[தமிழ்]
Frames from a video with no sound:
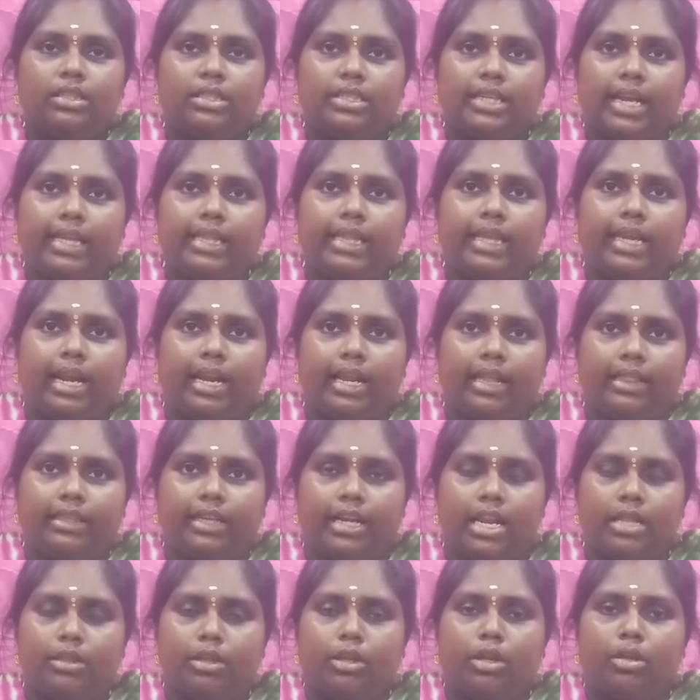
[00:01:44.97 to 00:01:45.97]
செய்திகளை
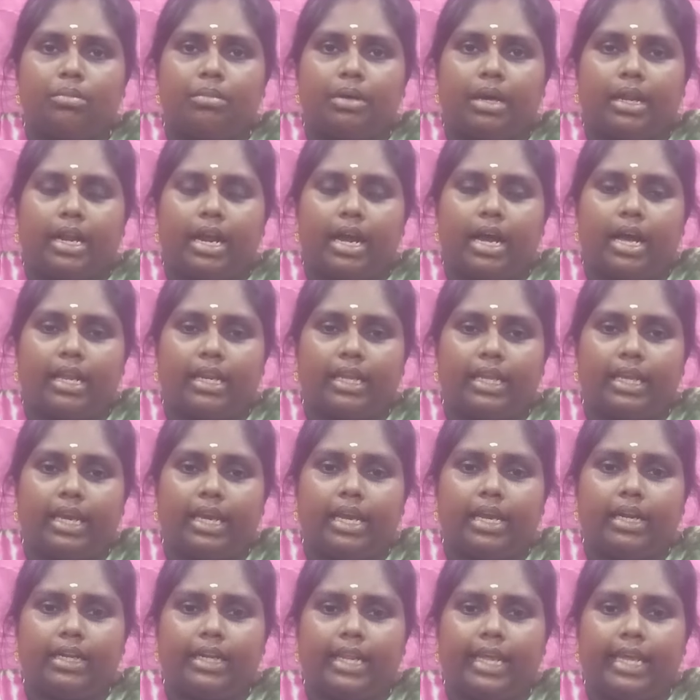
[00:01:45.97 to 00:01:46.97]
தினந்தோறும் அறிய
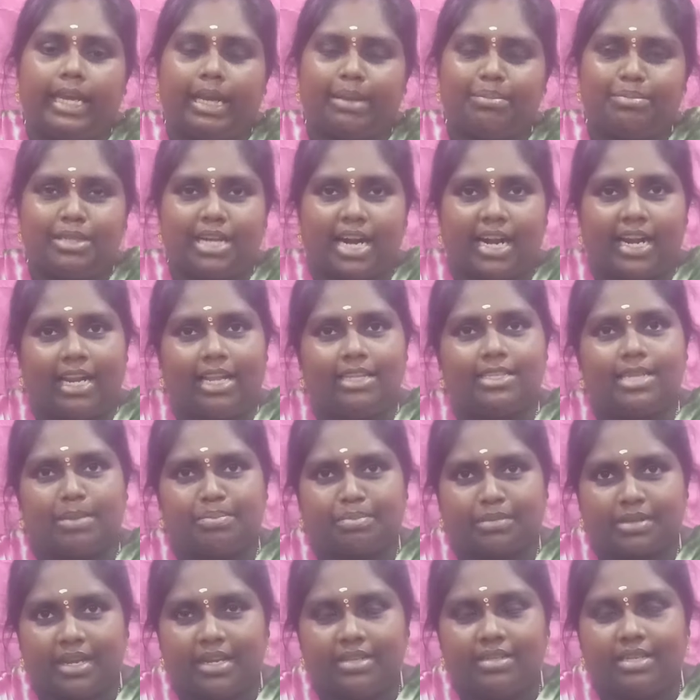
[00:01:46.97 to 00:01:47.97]
டீக்கப் சேனலை
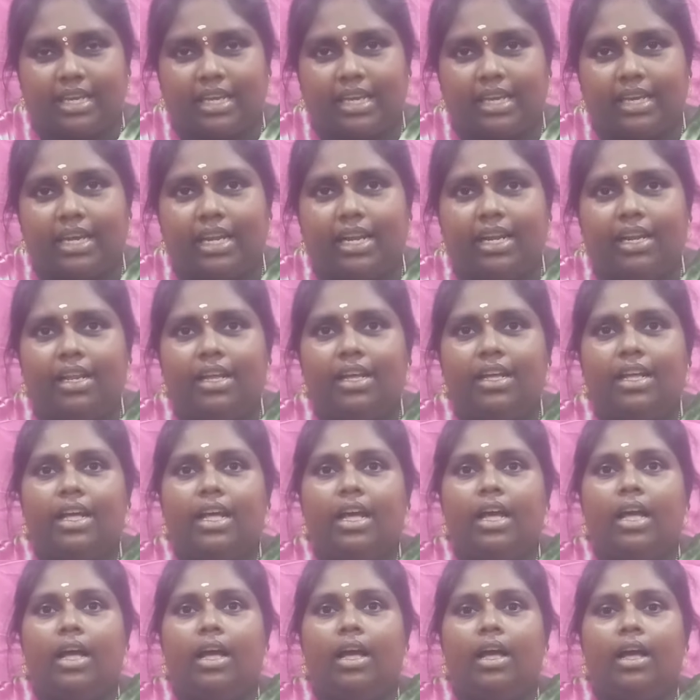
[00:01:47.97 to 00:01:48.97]
சப்ஸ்கிரைப் செய்யுங்கள்
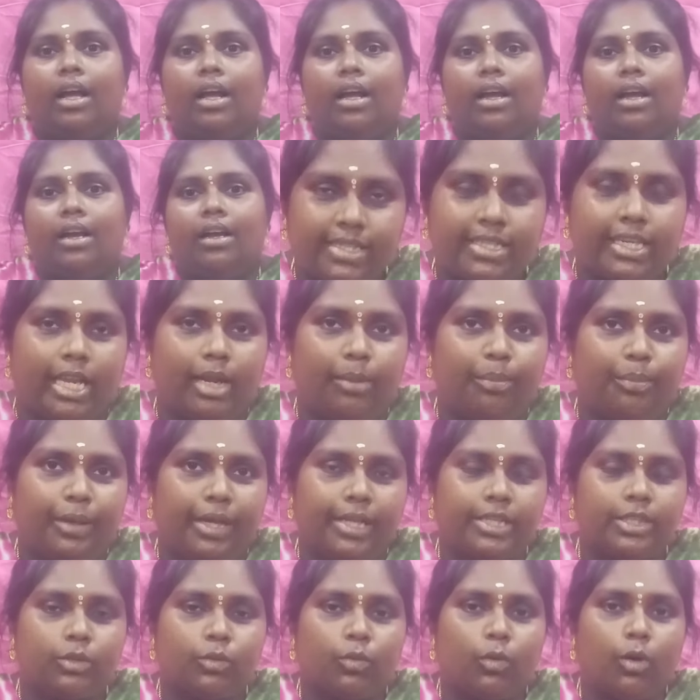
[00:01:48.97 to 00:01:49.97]
அரசியல்
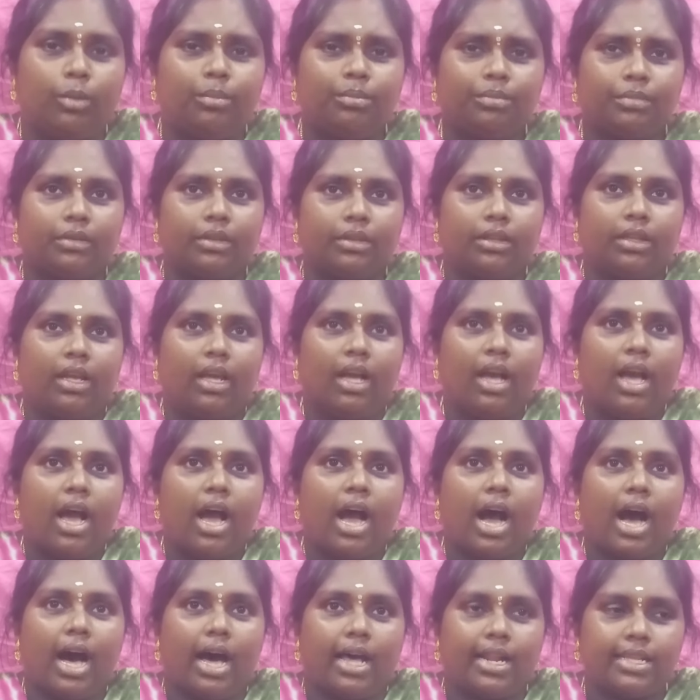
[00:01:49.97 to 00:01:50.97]
பேசுவோம்
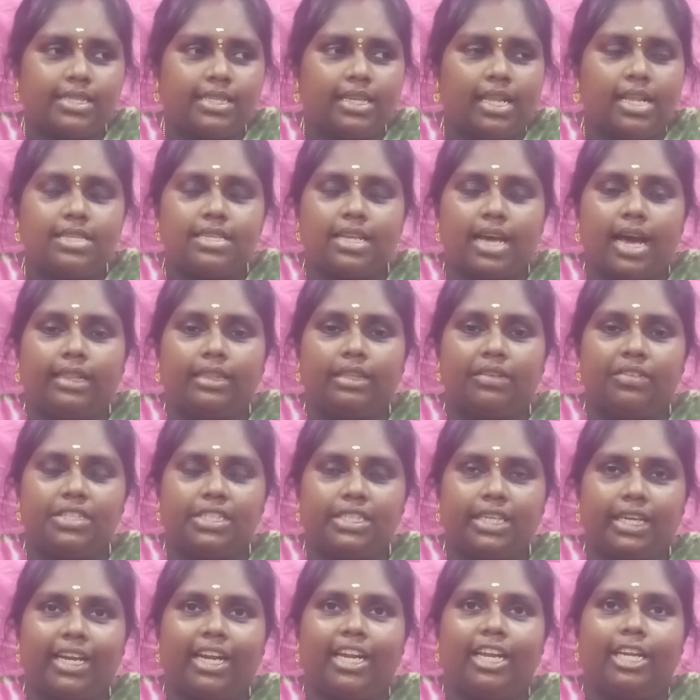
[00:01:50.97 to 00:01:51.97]
அரசியல் சார்ந்த
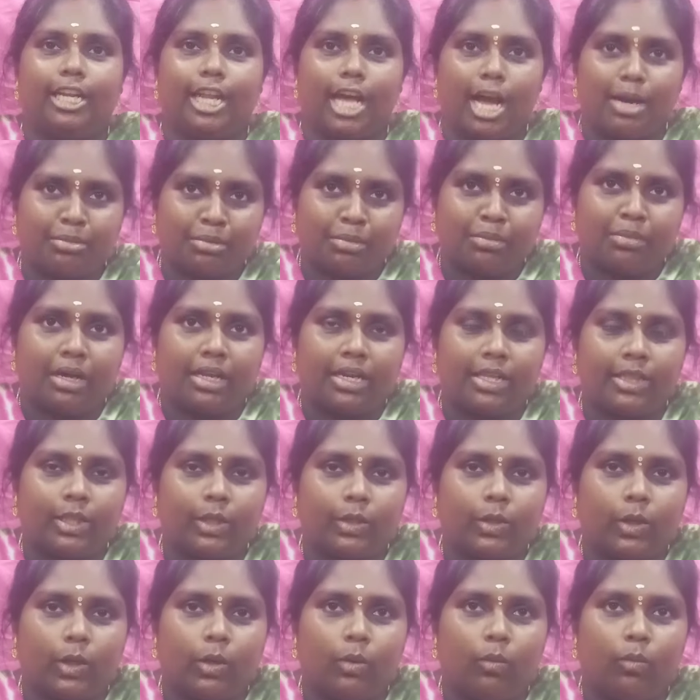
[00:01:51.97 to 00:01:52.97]
விஷயங்களை நாமும்
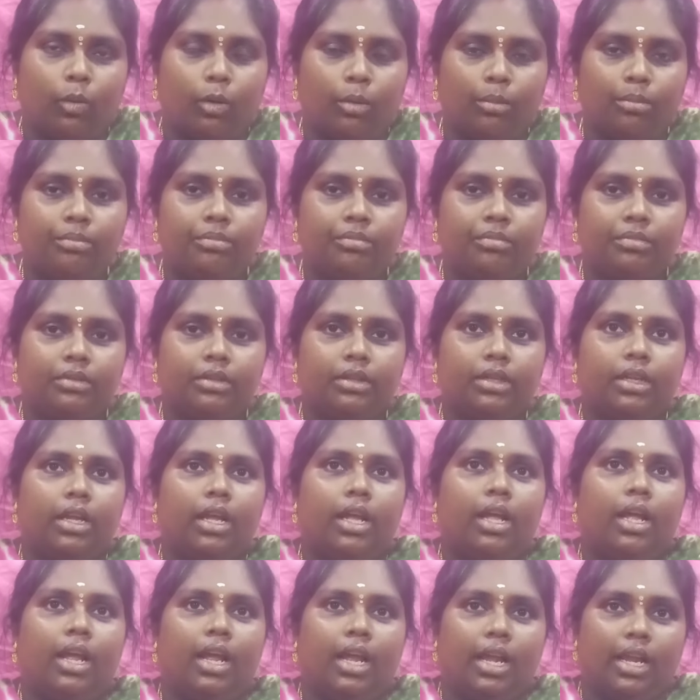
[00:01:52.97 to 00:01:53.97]
அறிந்து கொள்வோம்
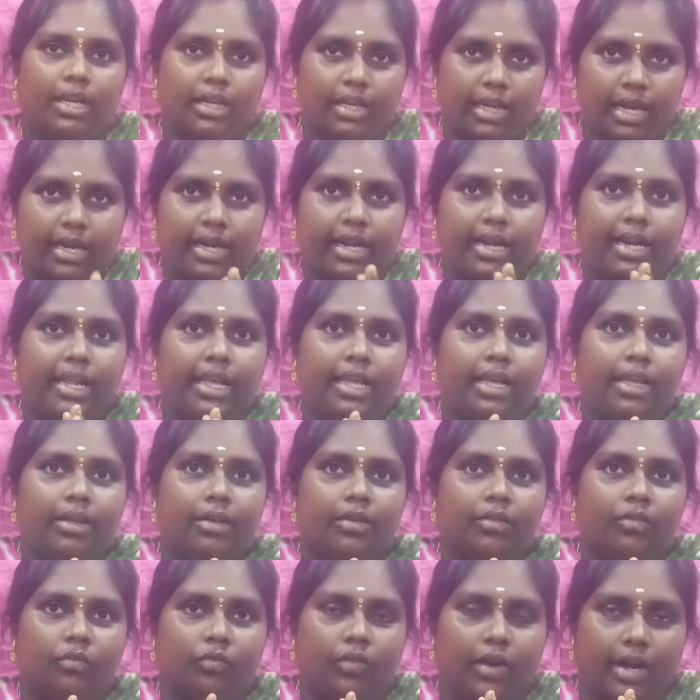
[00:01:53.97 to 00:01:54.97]
நன்றி
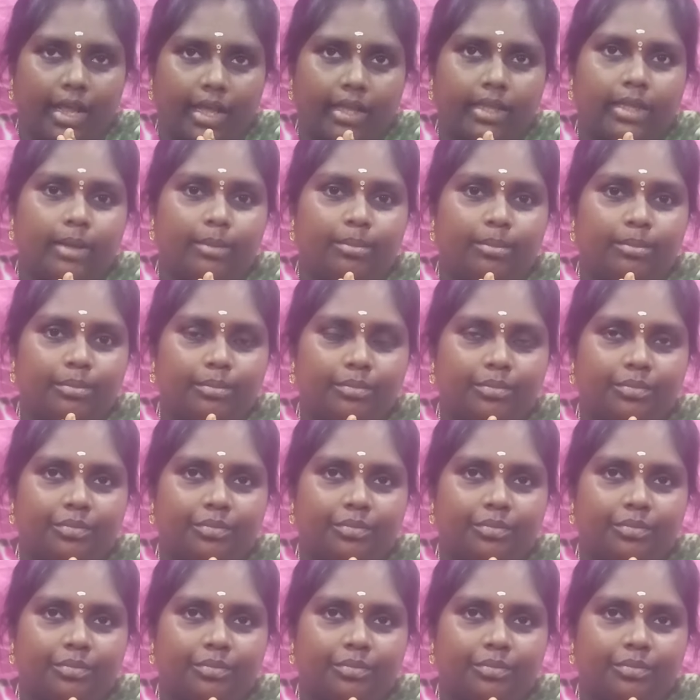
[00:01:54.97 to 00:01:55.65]
வணக்கம்